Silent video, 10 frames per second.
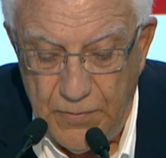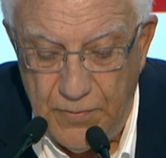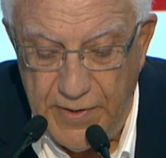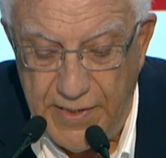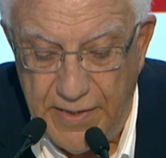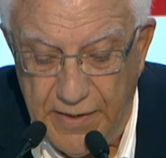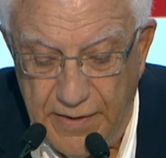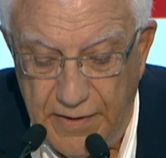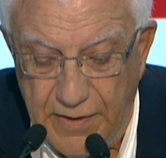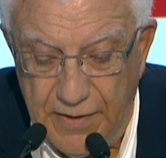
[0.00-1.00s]

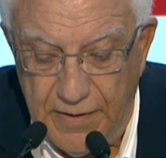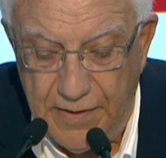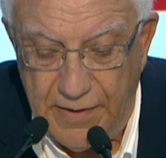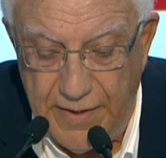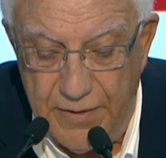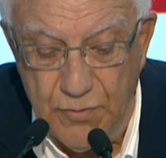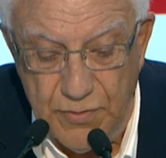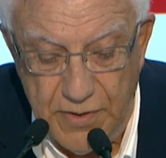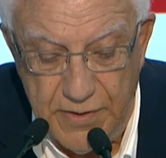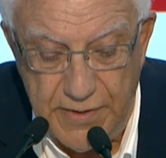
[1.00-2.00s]

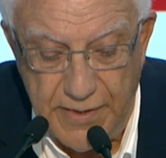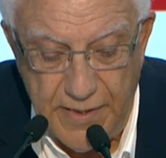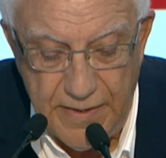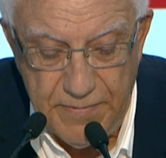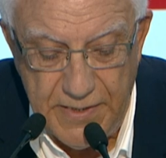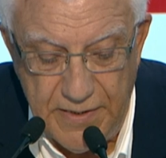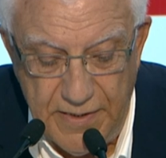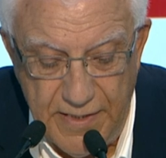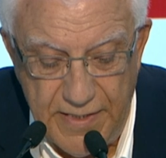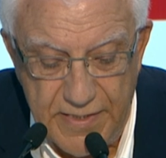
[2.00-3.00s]
والقانون الانتخابي
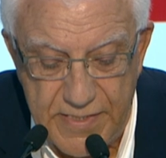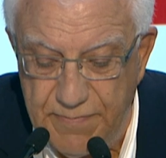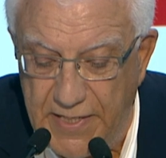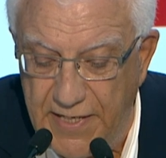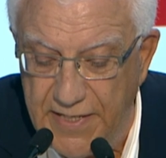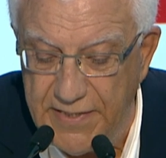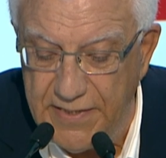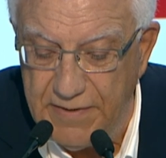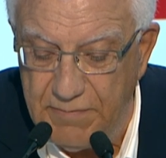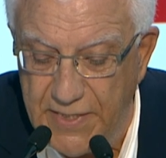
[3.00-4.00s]
لا
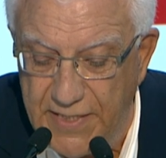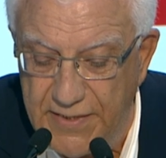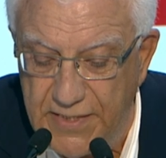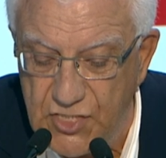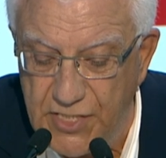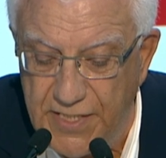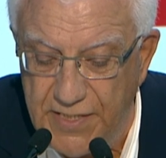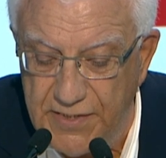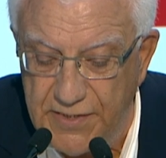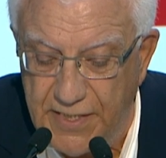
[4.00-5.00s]
يسمحان بأن تجري
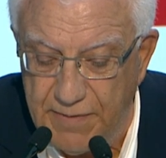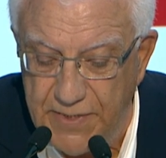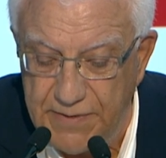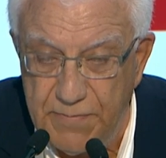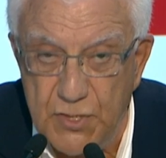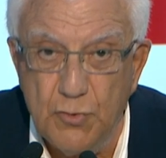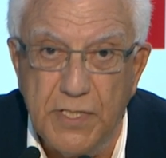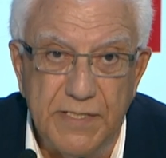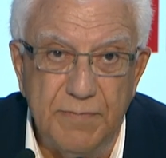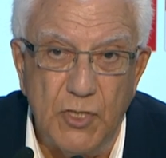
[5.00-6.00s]
الانتخابات
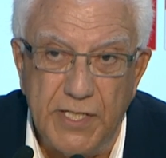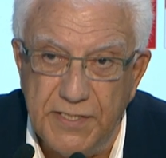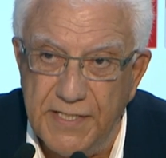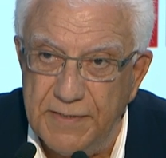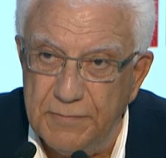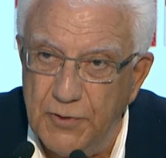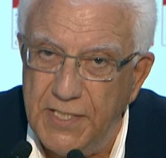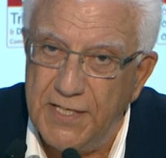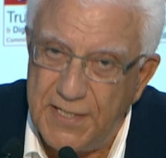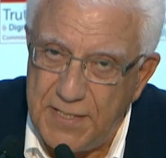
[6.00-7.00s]
بصورة ديمقراطية
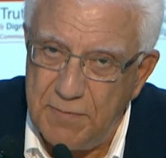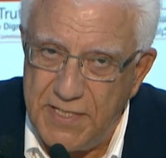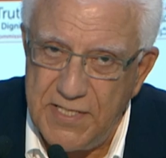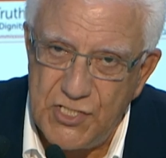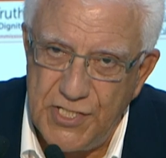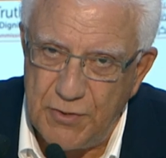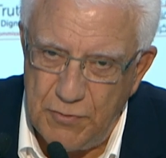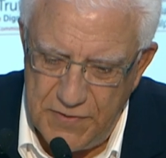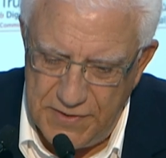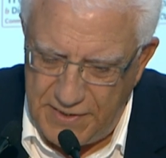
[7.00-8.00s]
ولكن رغم هذا
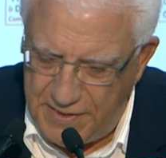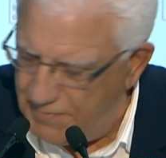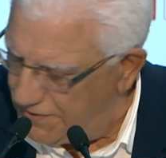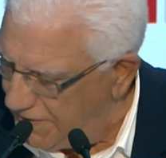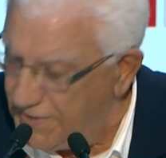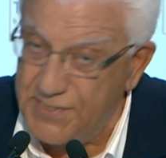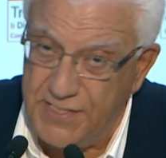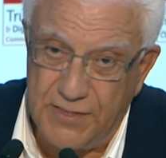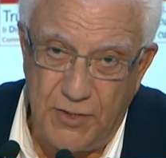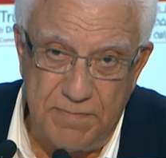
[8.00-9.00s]
شاركوا في الانتخابات هذه
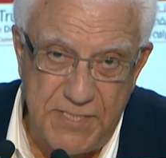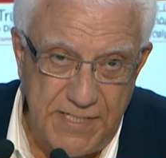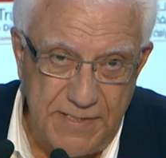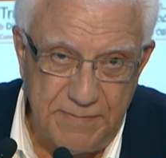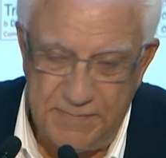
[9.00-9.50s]
56